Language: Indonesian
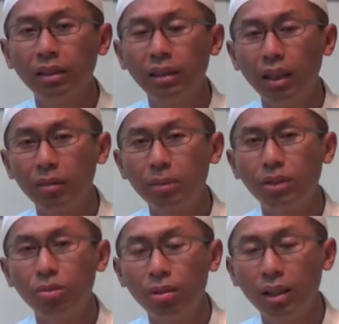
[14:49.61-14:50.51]
yang
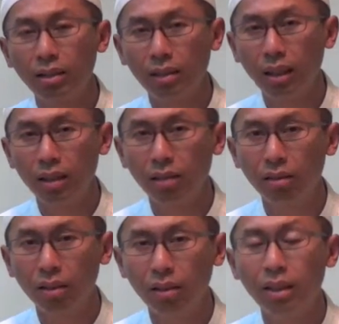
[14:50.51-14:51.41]
berjuang di jalan
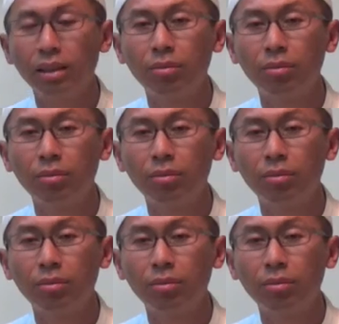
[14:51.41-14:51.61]
Allah dan